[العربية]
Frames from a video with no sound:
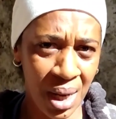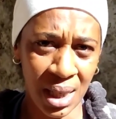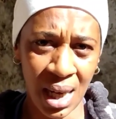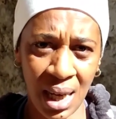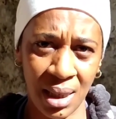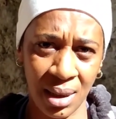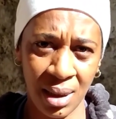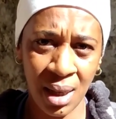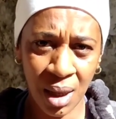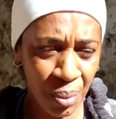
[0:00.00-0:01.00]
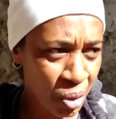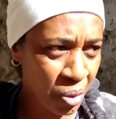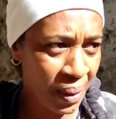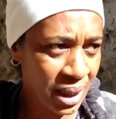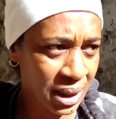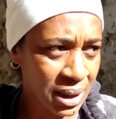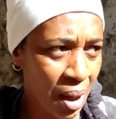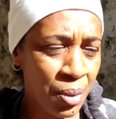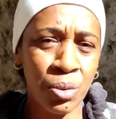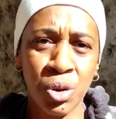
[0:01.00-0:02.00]
معنا حل يبركوا معنا
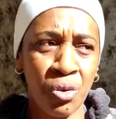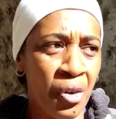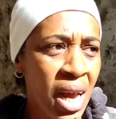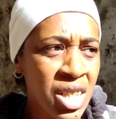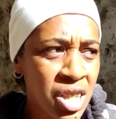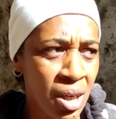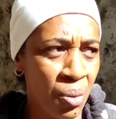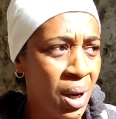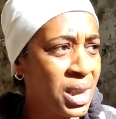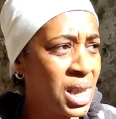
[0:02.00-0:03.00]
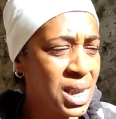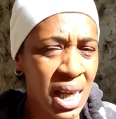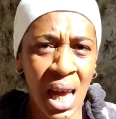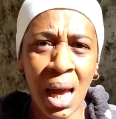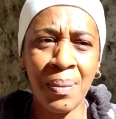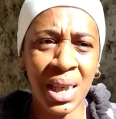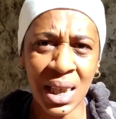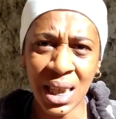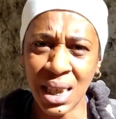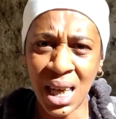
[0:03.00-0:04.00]
الطابلو ونشوفوا اشنا هو الناس كاملين
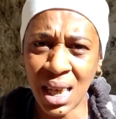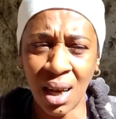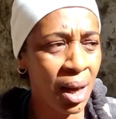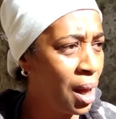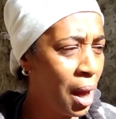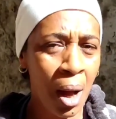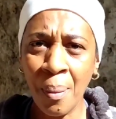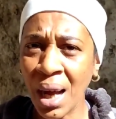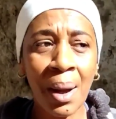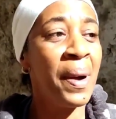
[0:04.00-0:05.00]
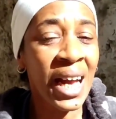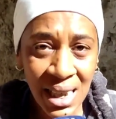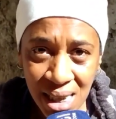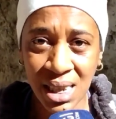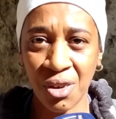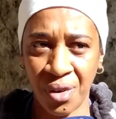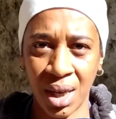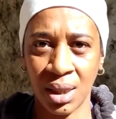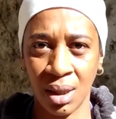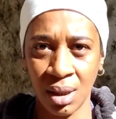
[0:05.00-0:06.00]
اللي هنايا باغيين
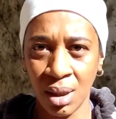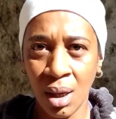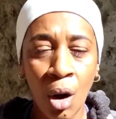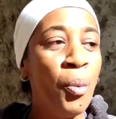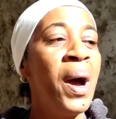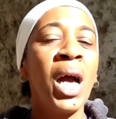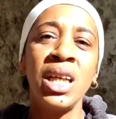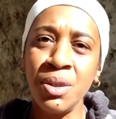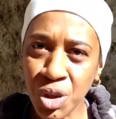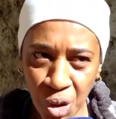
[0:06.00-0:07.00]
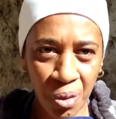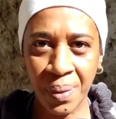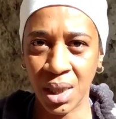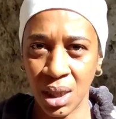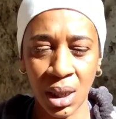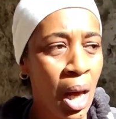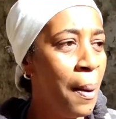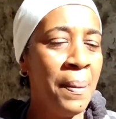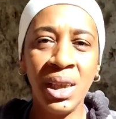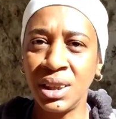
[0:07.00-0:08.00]
استفاده وباغي نمشيو بعيد
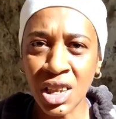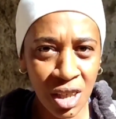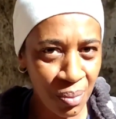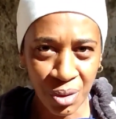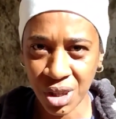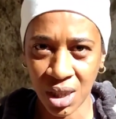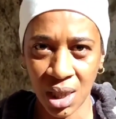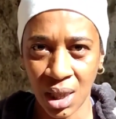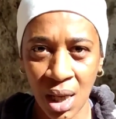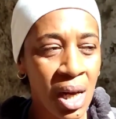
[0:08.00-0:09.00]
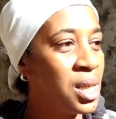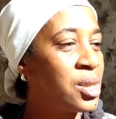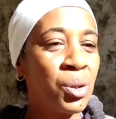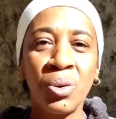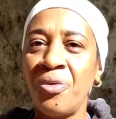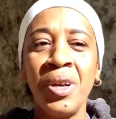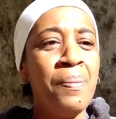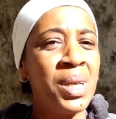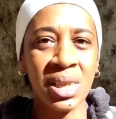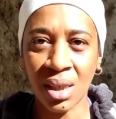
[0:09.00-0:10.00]
ما عندناش المشكل نسكنوا
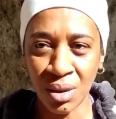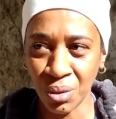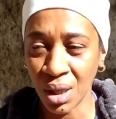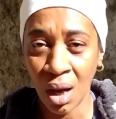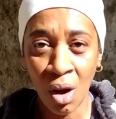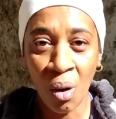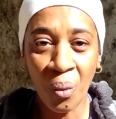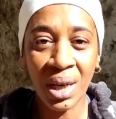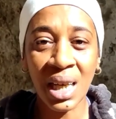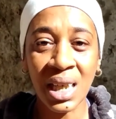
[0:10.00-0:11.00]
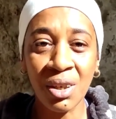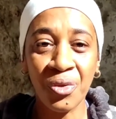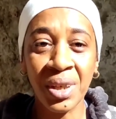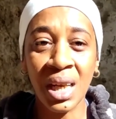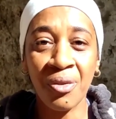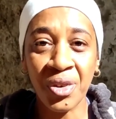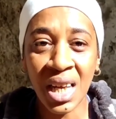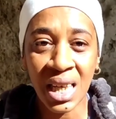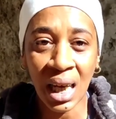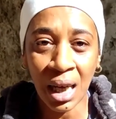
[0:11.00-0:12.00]
فين ما سكنونا ولكن فين فين
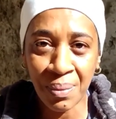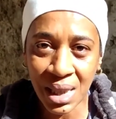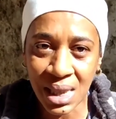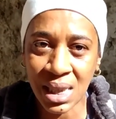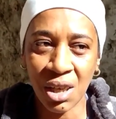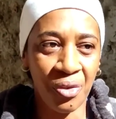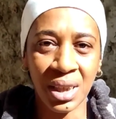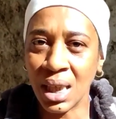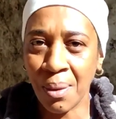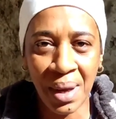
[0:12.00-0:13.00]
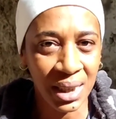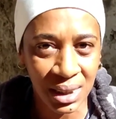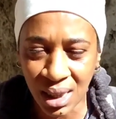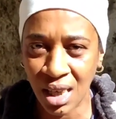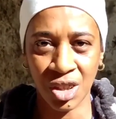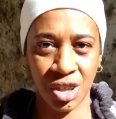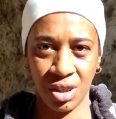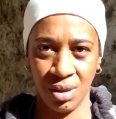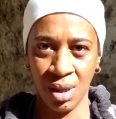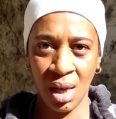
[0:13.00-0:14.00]
هي قيمه الاستفاده راه ما
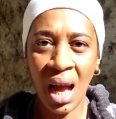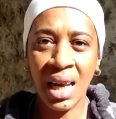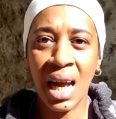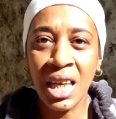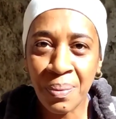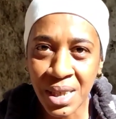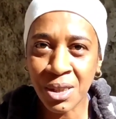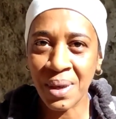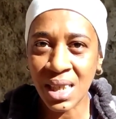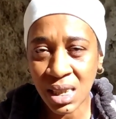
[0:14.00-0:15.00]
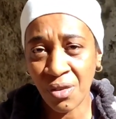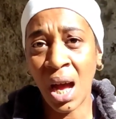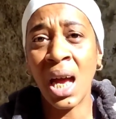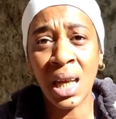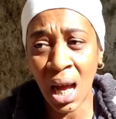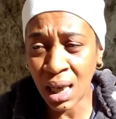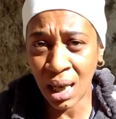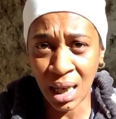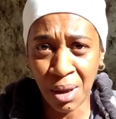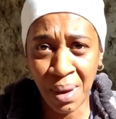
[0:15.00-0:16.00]
عندناش انا بالنسبه لي السيب انا
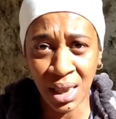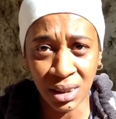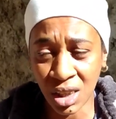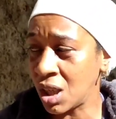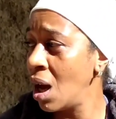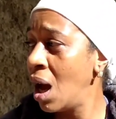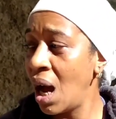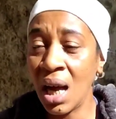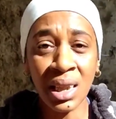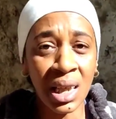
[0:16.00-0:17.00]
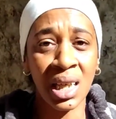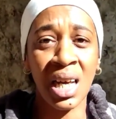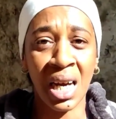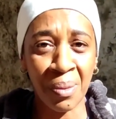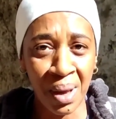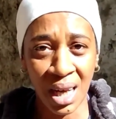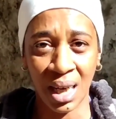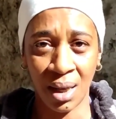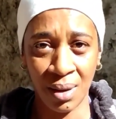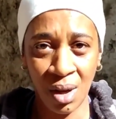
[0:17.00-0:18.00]
انا ما عنديش انا راني
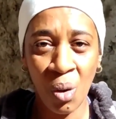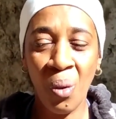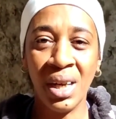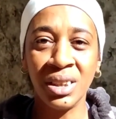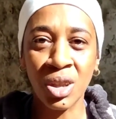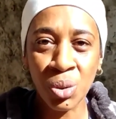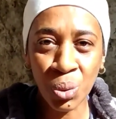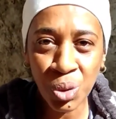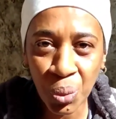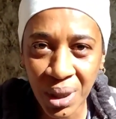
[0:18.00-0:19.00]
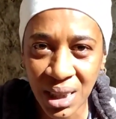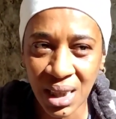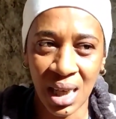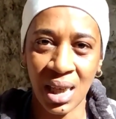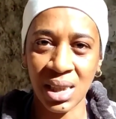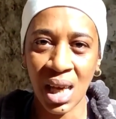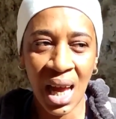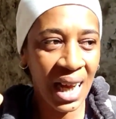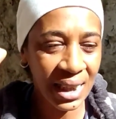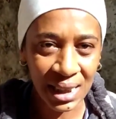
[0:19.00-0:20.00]
ارمله وعندي جوج وليدات
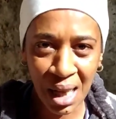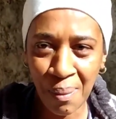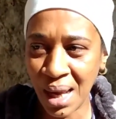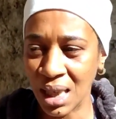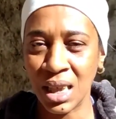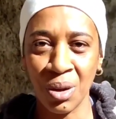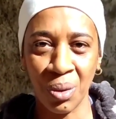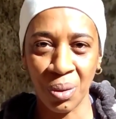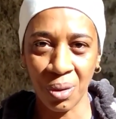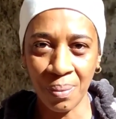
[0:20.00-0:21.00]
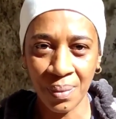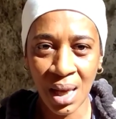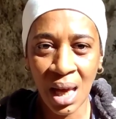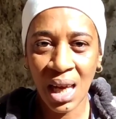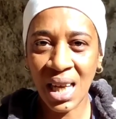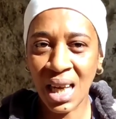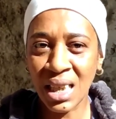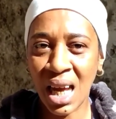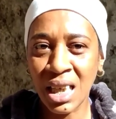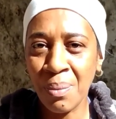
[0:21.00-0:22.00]
خدامه عليهم
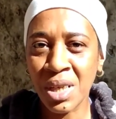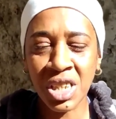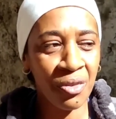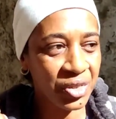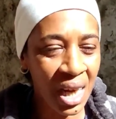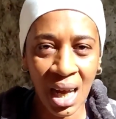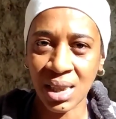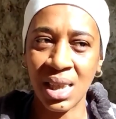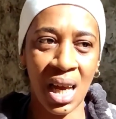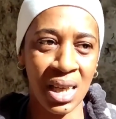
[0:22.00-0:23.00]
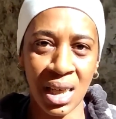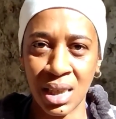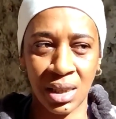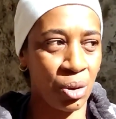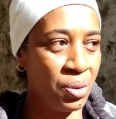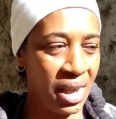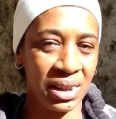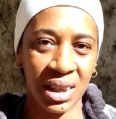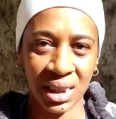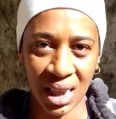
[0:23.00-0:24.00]
يعني انا ماشي في طاقتي انني تكون
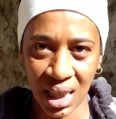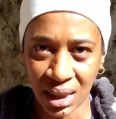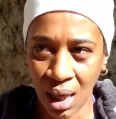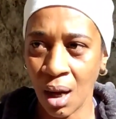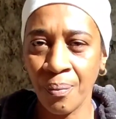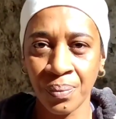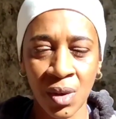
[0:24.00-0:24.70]
عندي طريطه